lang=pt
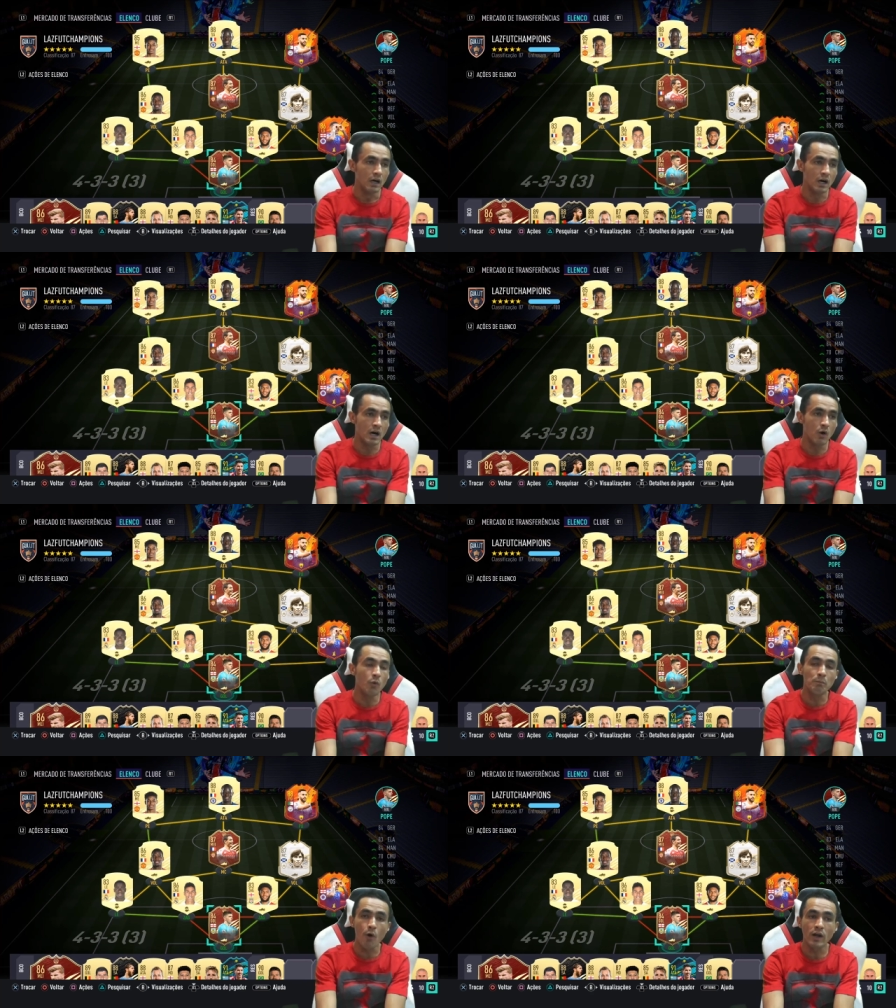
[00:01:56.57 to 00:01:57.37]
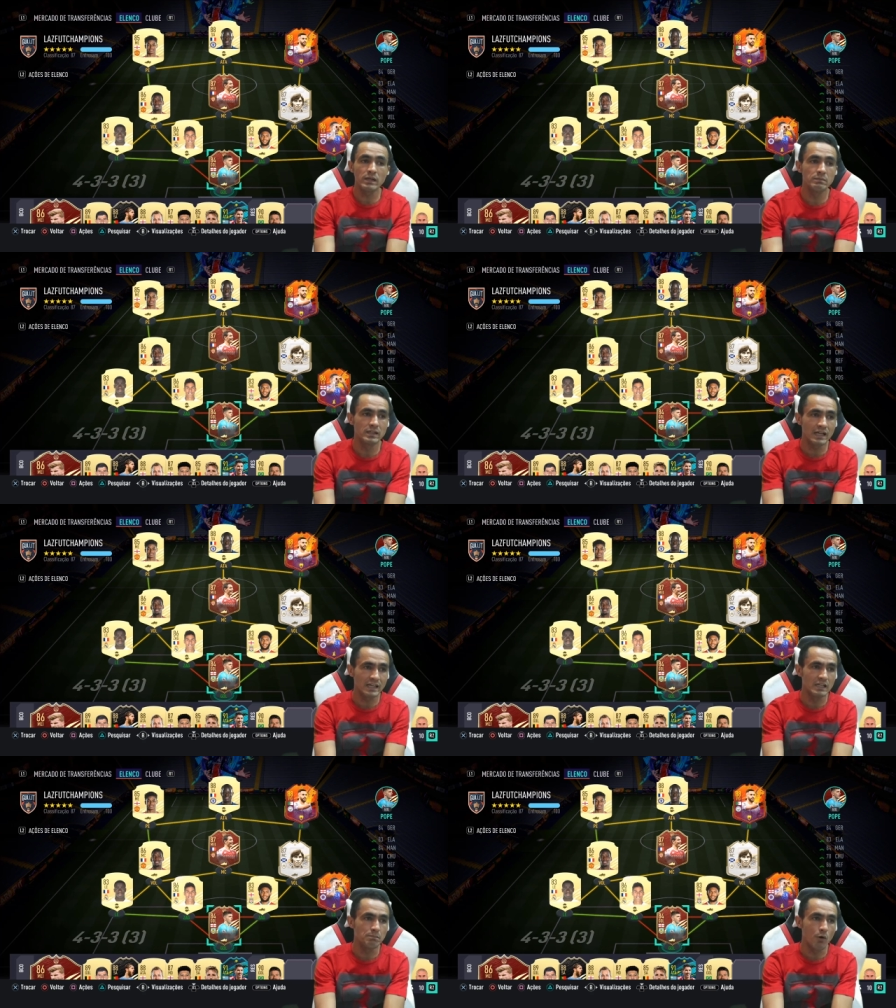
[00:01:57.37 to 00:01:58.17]
Uh, o Pogba, né?
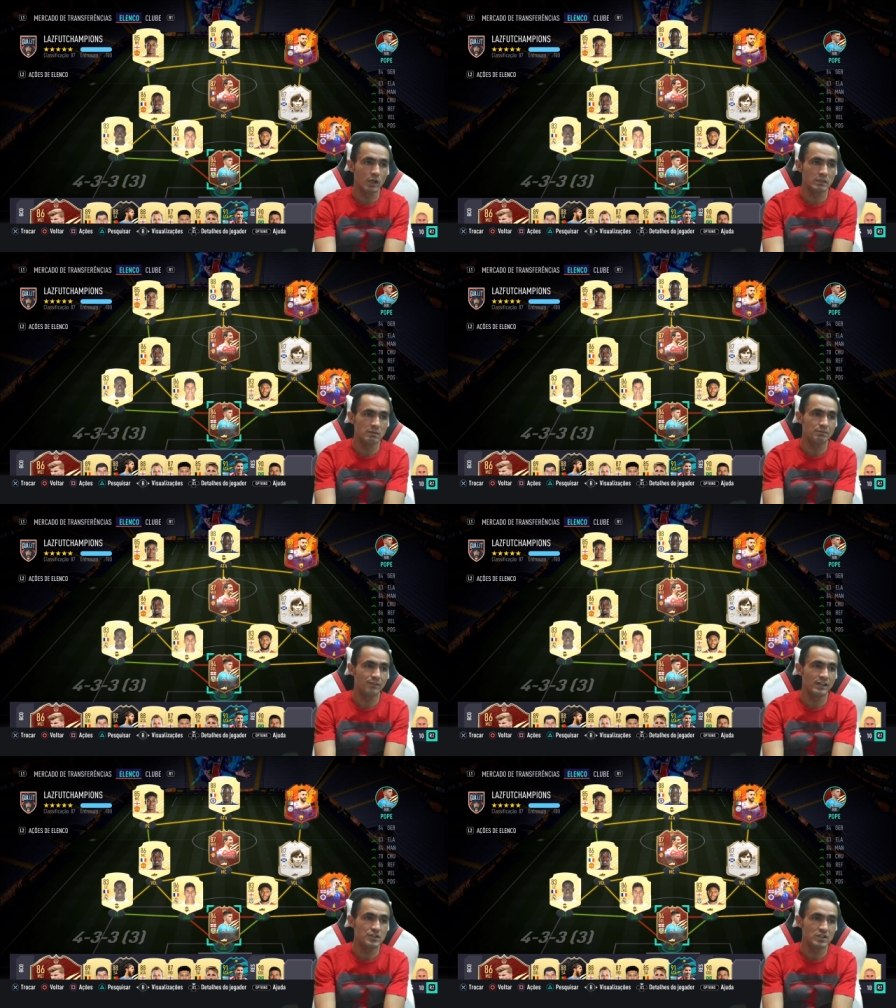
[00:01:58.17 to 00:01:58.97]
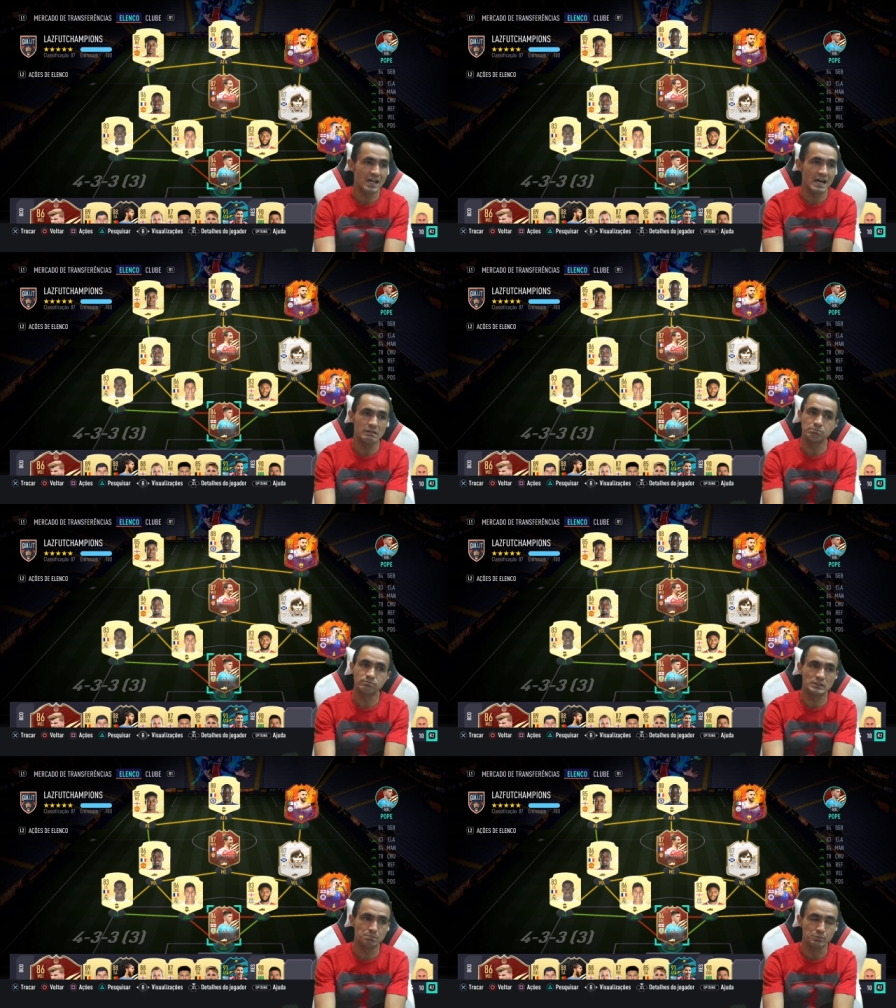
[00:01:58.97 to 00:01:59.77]
Aquele Pogba verde lá,
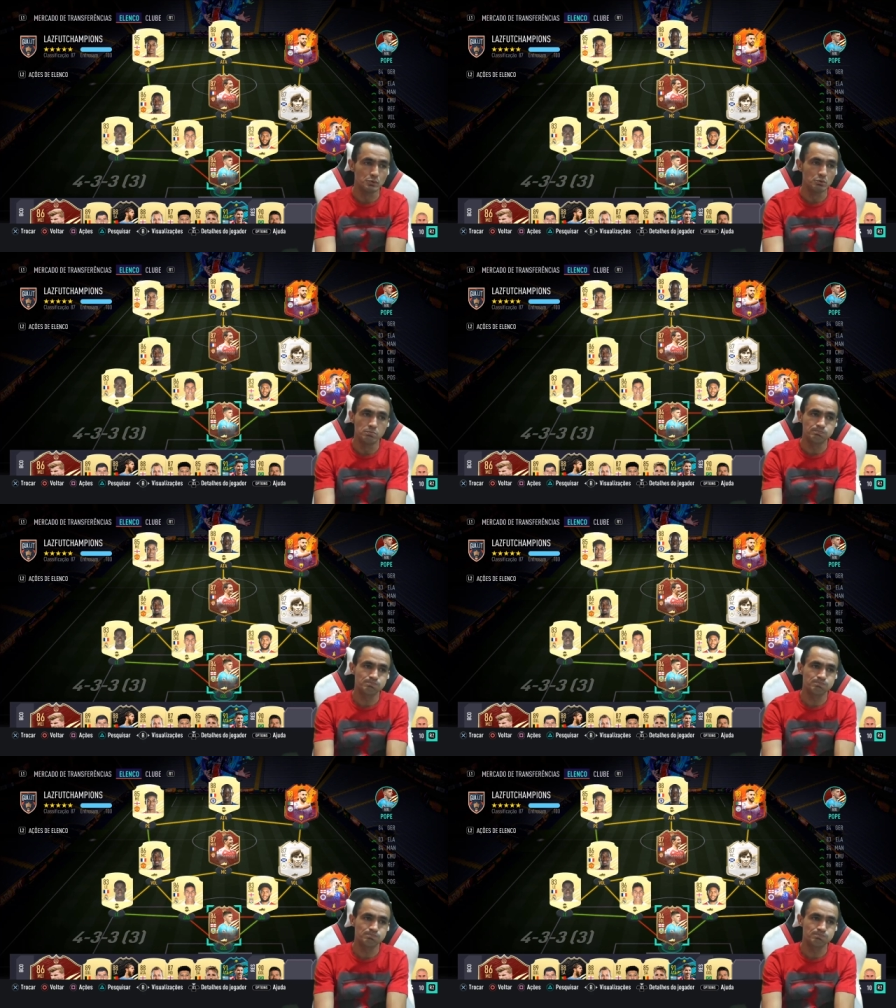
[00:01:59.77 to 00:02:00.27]
tipo,